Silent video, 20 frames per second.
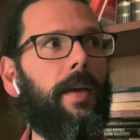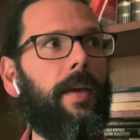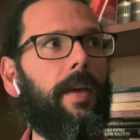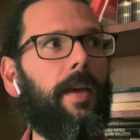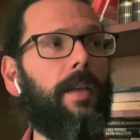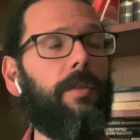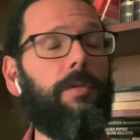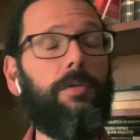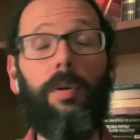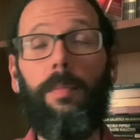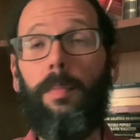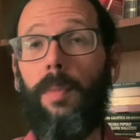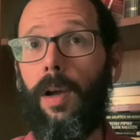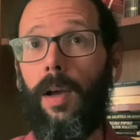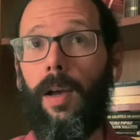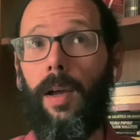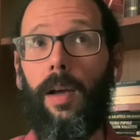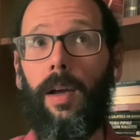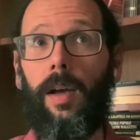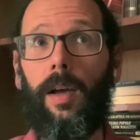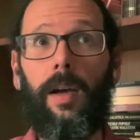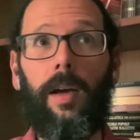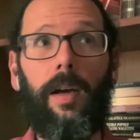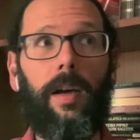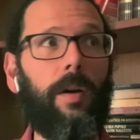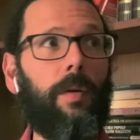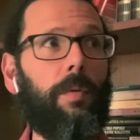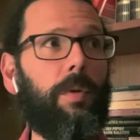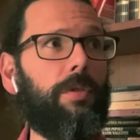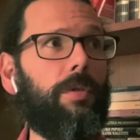
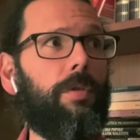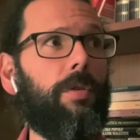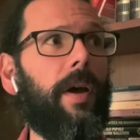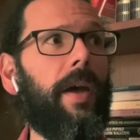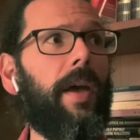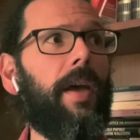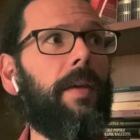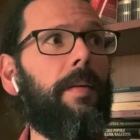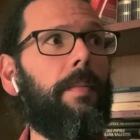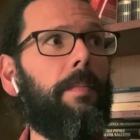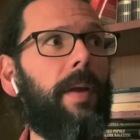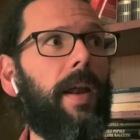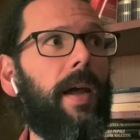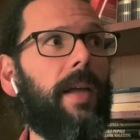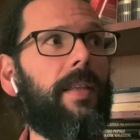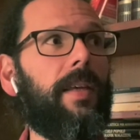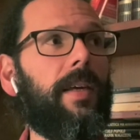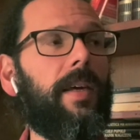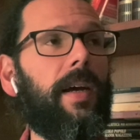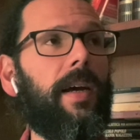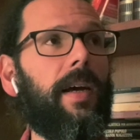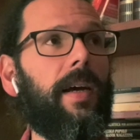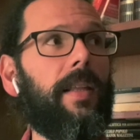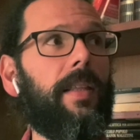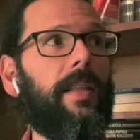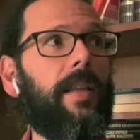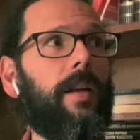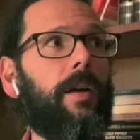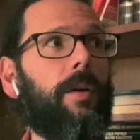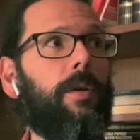insomma, questo è in pratica
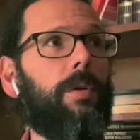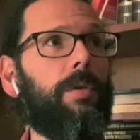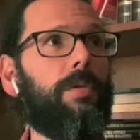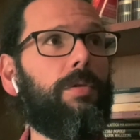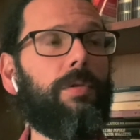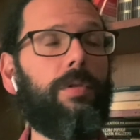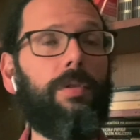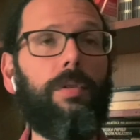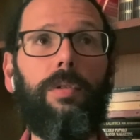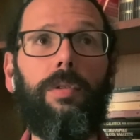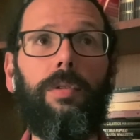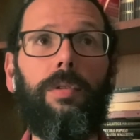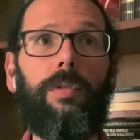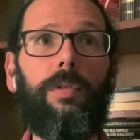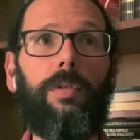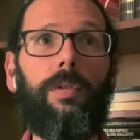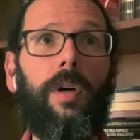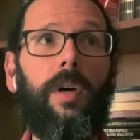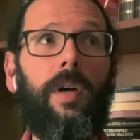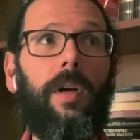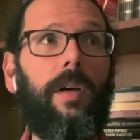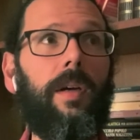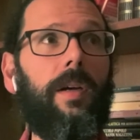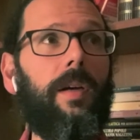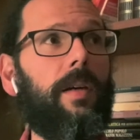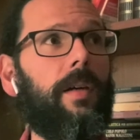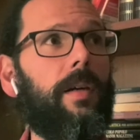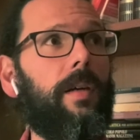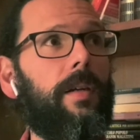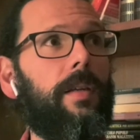nel corso
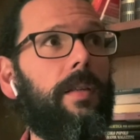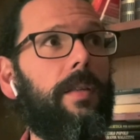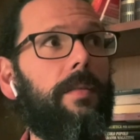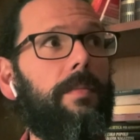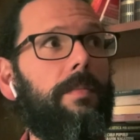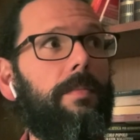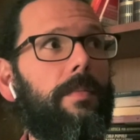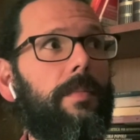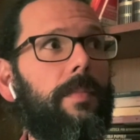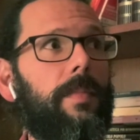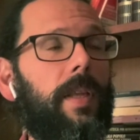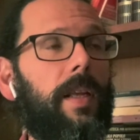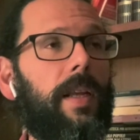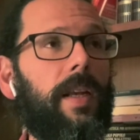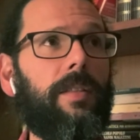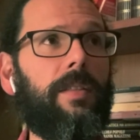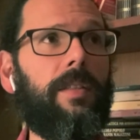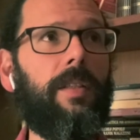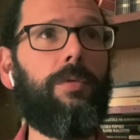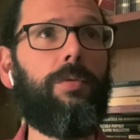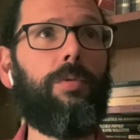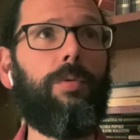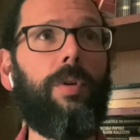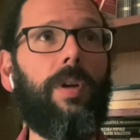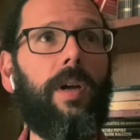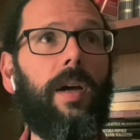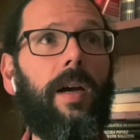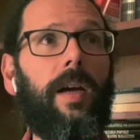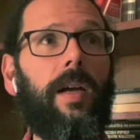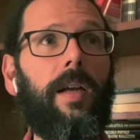eh, della
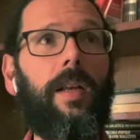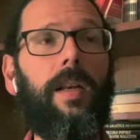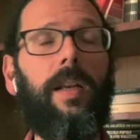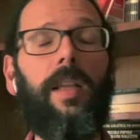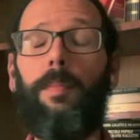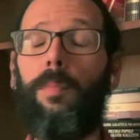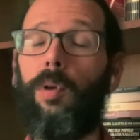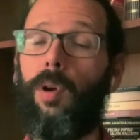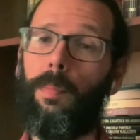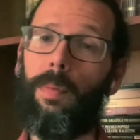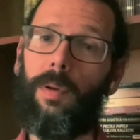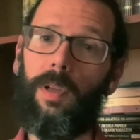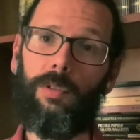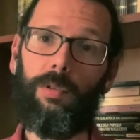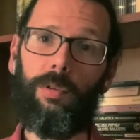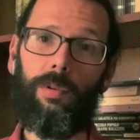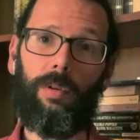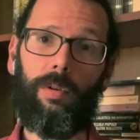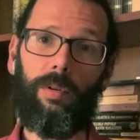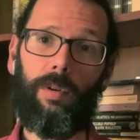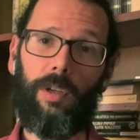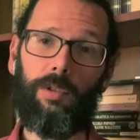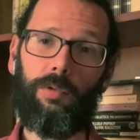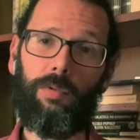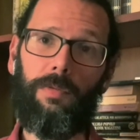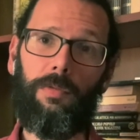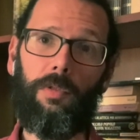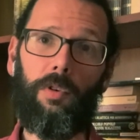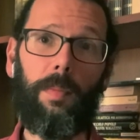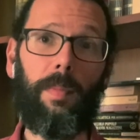stesura il libro ha preso la
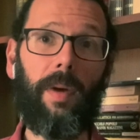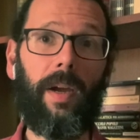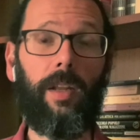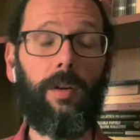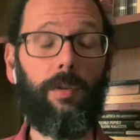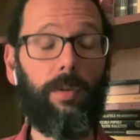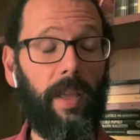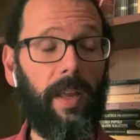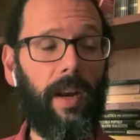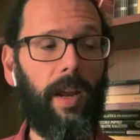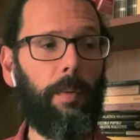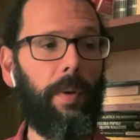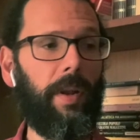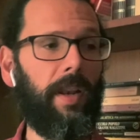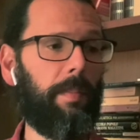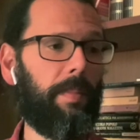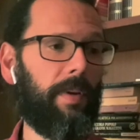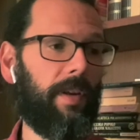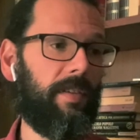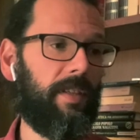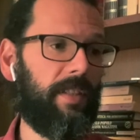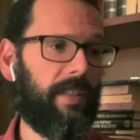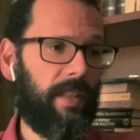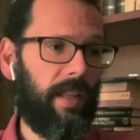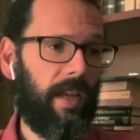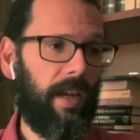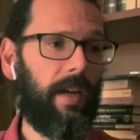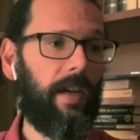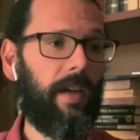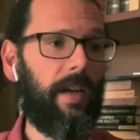sua forma che non era quella
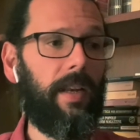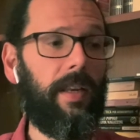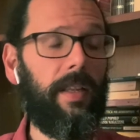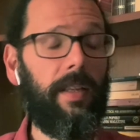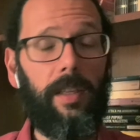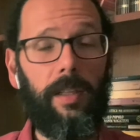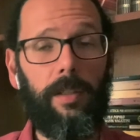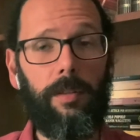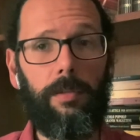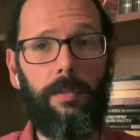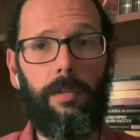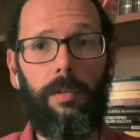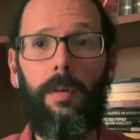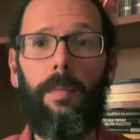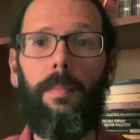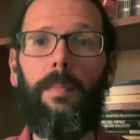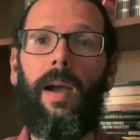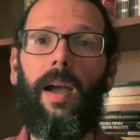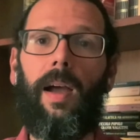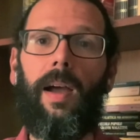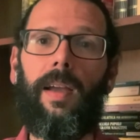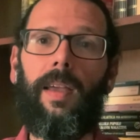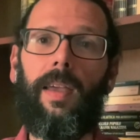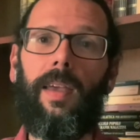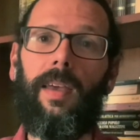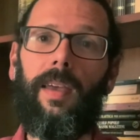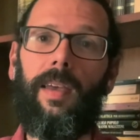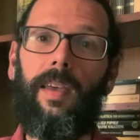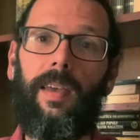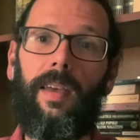prevista all'inizio ma
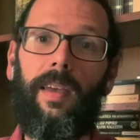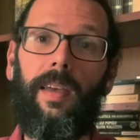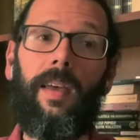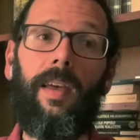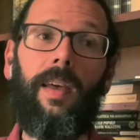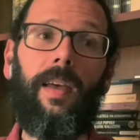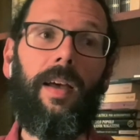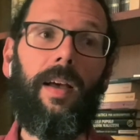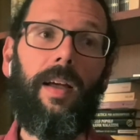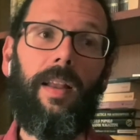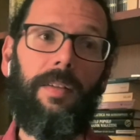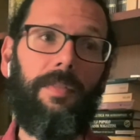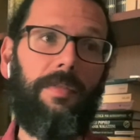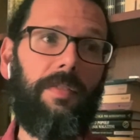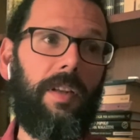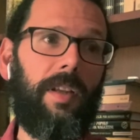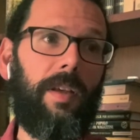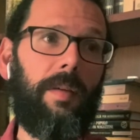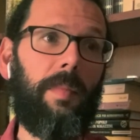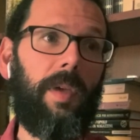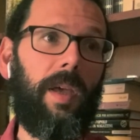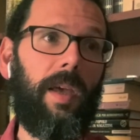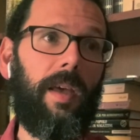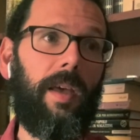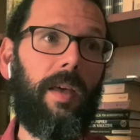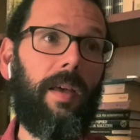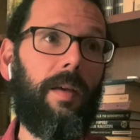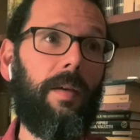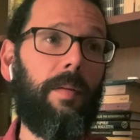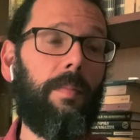che alla fine mi
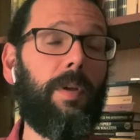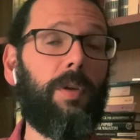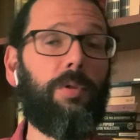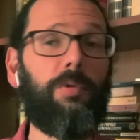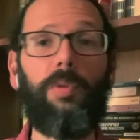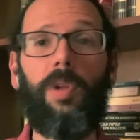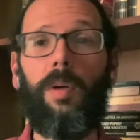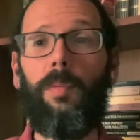è piaciuta